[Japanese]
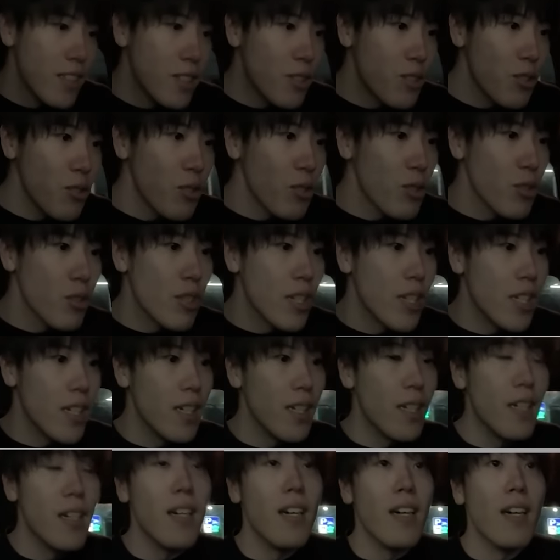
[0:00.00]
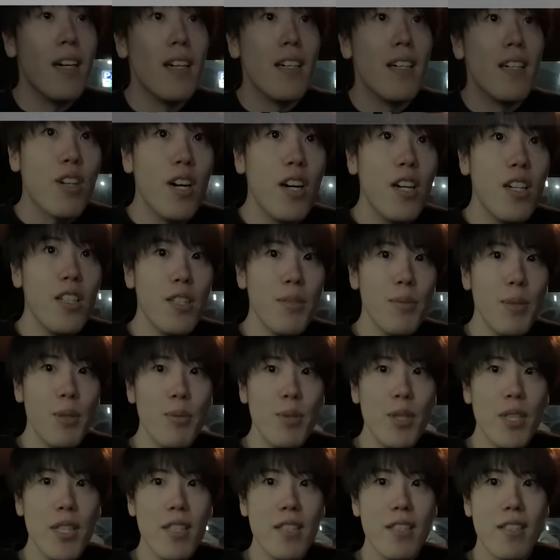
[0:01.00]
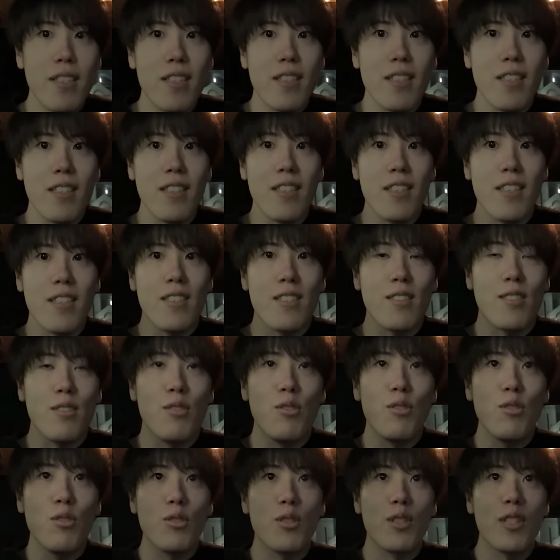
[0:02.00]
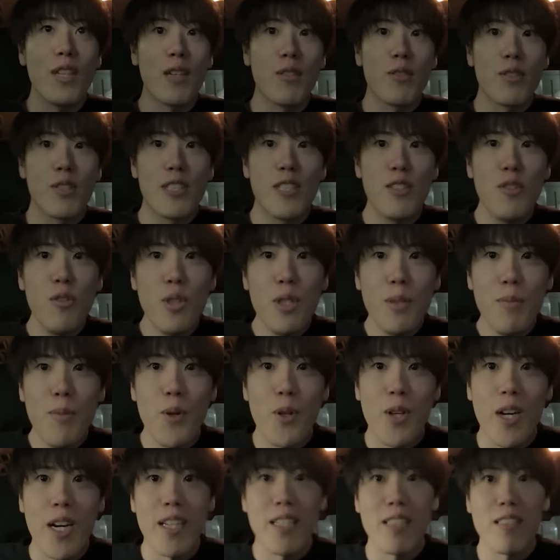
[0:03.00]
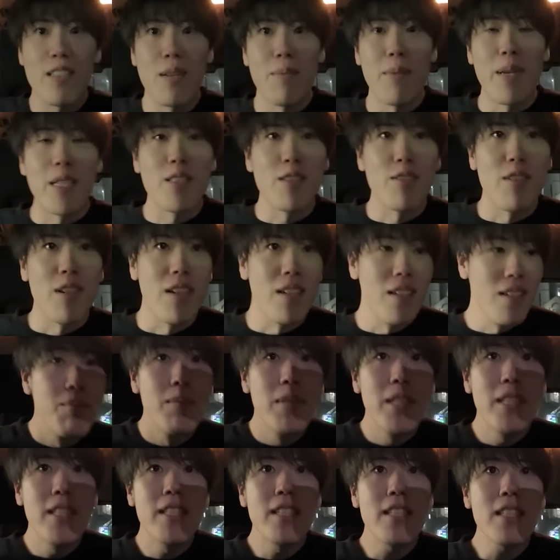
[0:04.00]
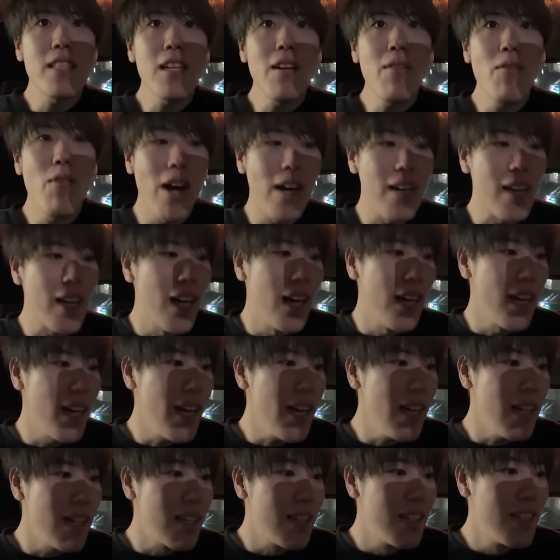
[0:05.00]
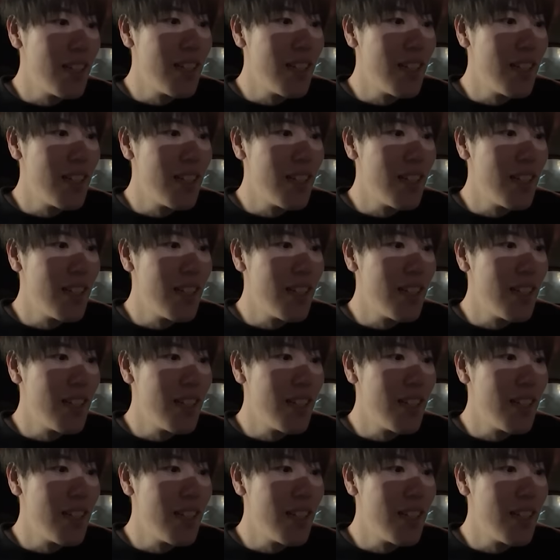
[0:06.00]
で、ちょっとね、カーナビ見ながら行かなきゃいけないんですけど、ちょっと、あの、自撮り棒買いに行くわ、まずは。道がわからん